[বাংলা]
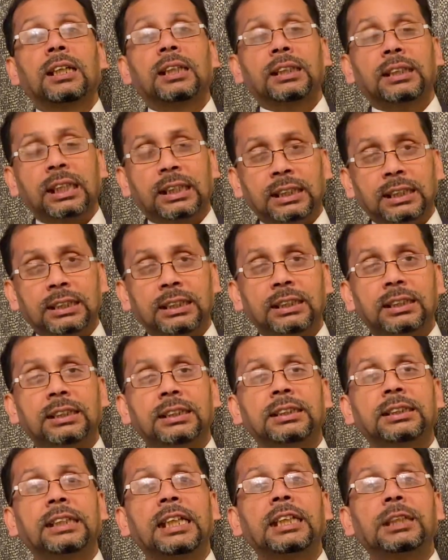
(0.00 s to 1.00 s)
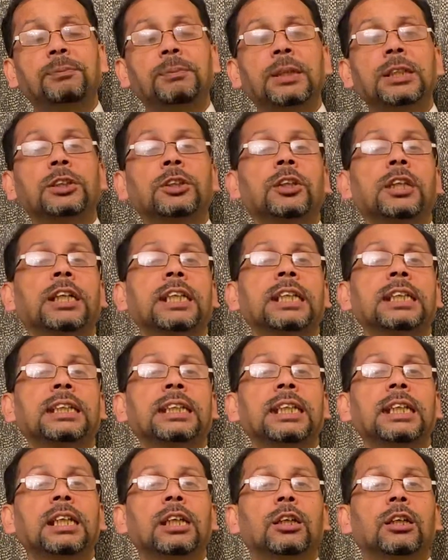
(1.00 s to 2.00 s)
তাদের স্টেট পেনশনের
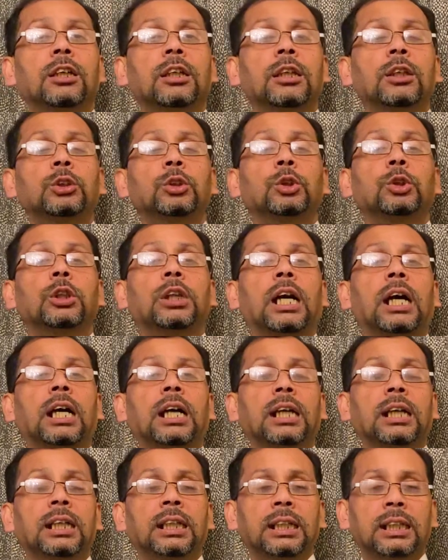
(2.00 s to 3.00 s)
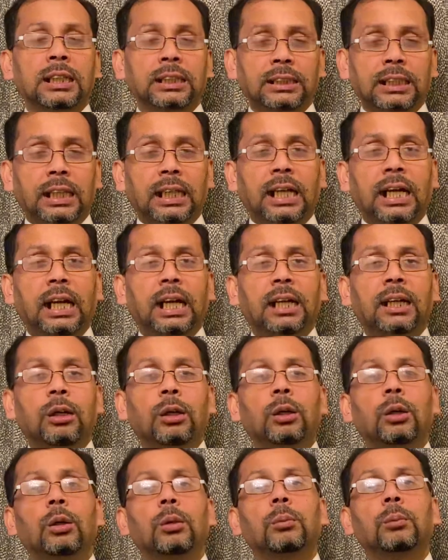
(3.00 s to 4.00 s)
ক্ষেত্রে সুতরাং তারা
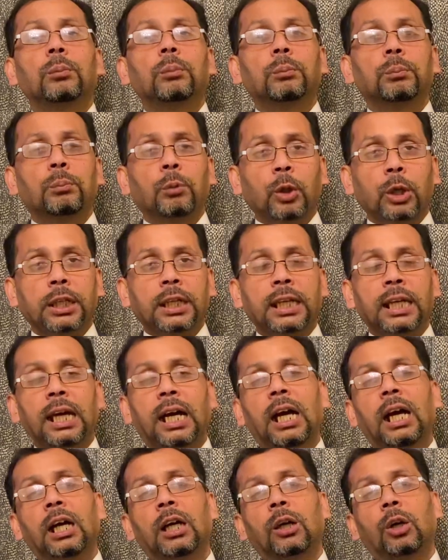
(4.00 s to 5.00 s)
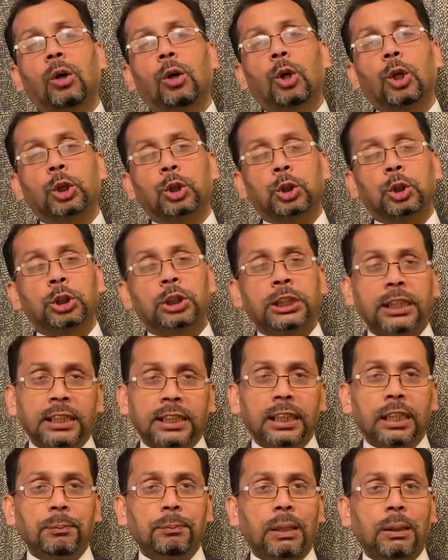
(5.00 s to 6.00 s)
বকেয়া অর্থ
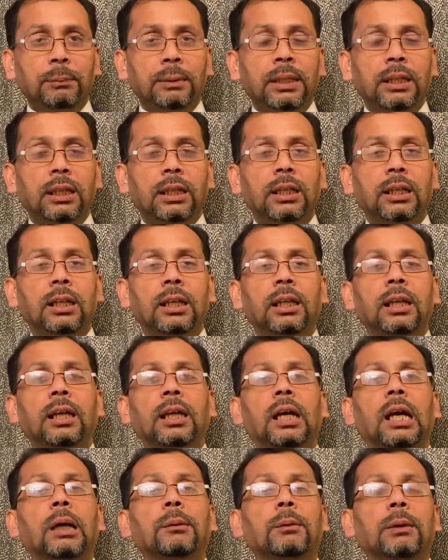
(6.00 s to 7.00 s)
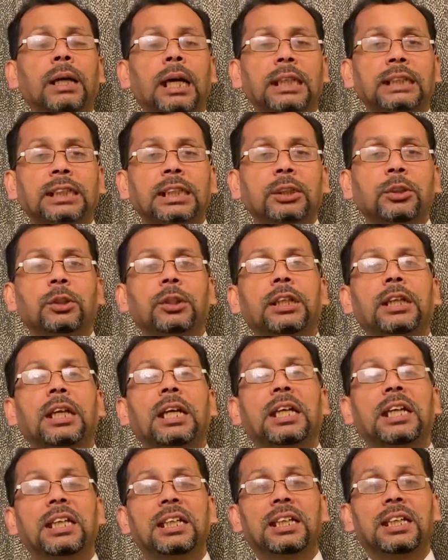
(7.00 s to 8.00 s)
শিগগিরই পাবেন এবং আশা করি
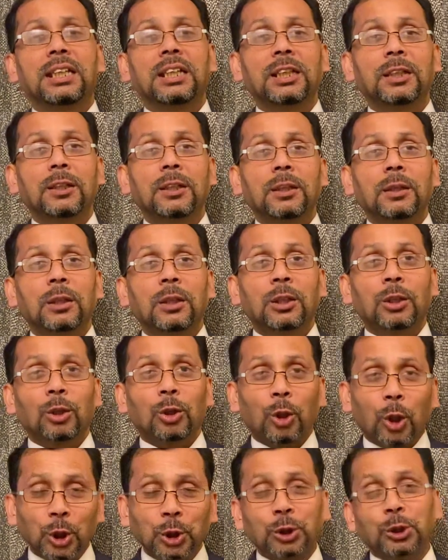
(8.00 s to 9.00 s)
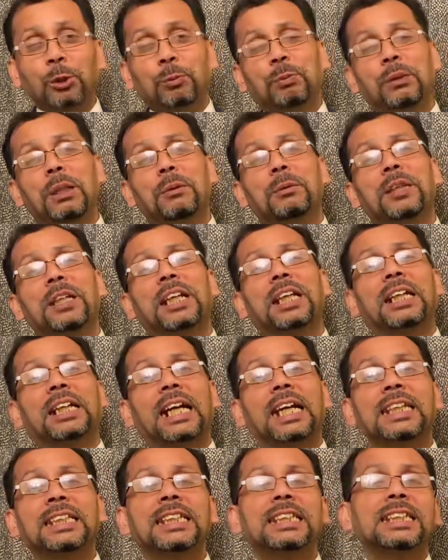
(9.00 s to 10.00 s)
এই কস্ট অফ লিভিংয়ের
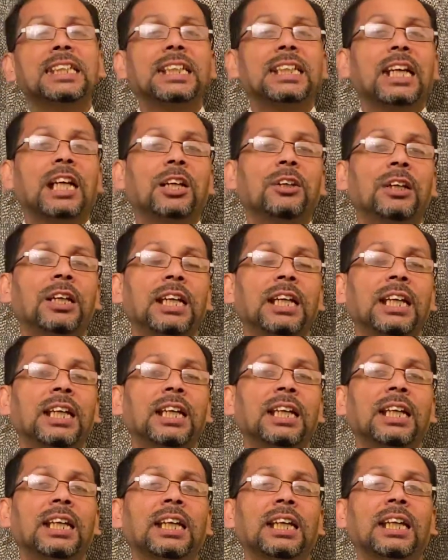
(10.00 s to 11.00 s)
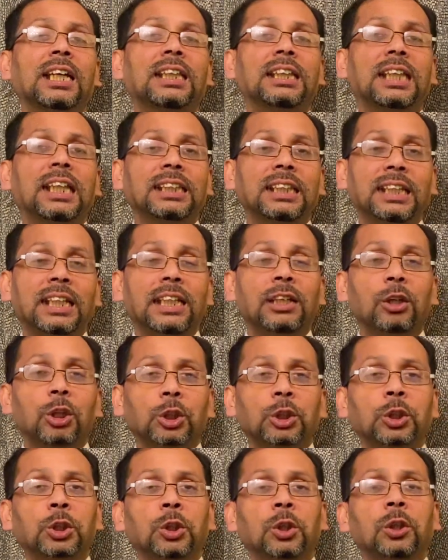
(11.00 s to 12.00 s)
ক্রাইসিসের কারণে তাদের এই
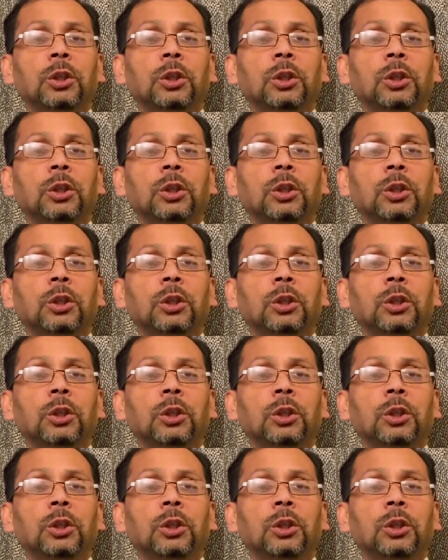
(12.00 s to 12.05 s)
অর্থ